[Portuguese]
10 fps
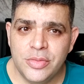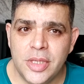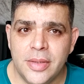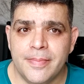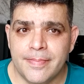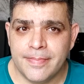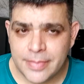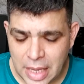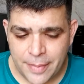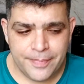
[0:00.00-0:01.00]
de mim,
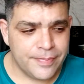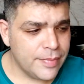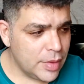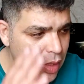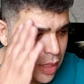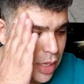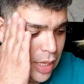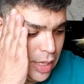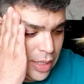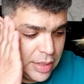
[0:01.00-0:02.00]
tá?
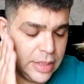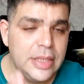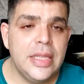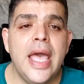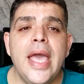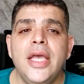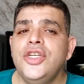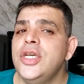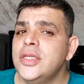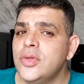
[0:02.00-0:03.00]
Nem
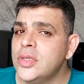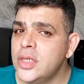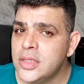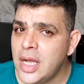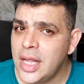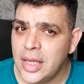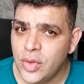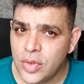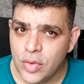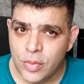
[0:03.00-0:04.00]
Jesus Cristo
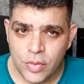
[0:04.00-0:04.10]
agradou todo